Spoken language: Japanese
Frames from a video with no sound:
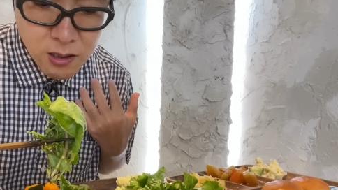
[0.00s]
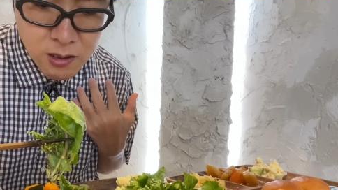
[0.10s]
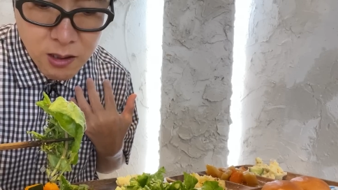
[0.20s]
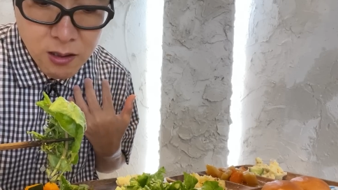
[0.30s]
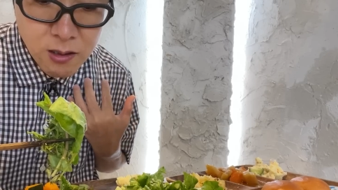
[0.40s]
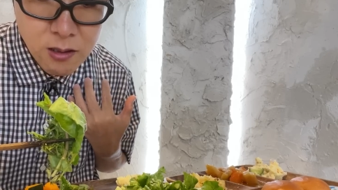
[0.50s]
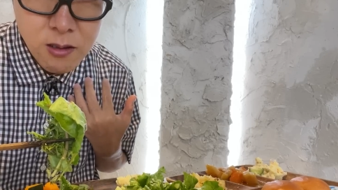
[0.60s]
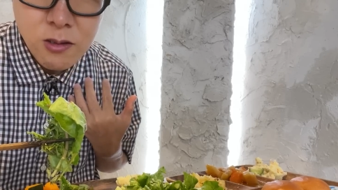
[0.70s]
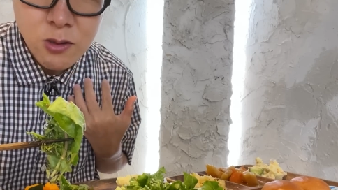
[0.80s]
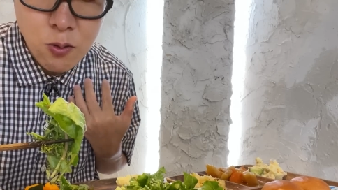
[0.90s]
んか
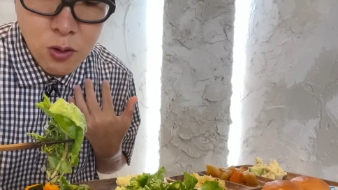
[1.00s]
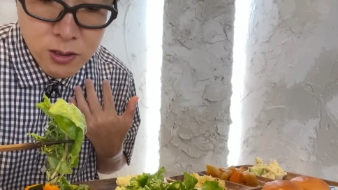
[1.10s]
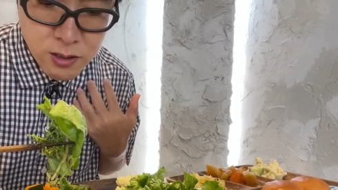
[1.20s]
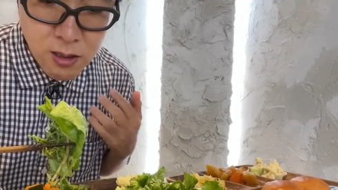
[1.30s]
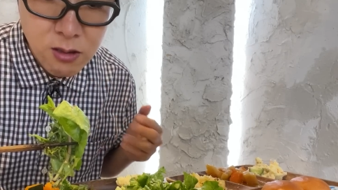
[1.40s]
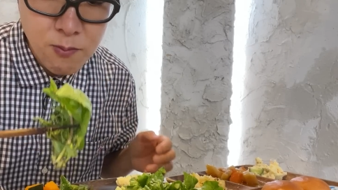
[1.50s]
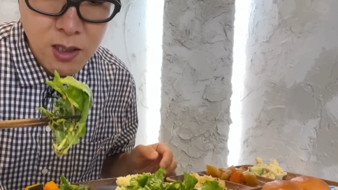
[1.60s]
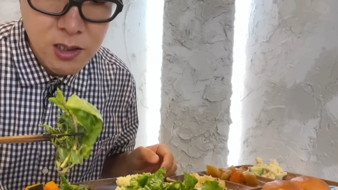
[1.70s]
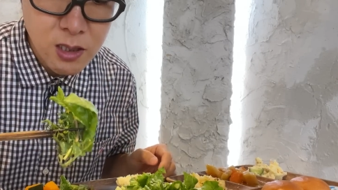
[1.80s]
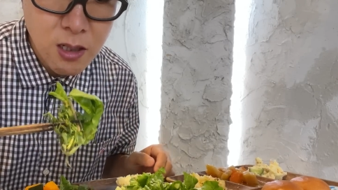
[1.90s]
浄化される
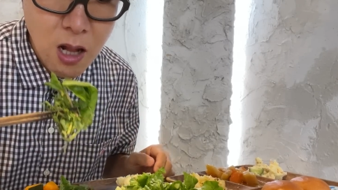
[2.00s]
イメージ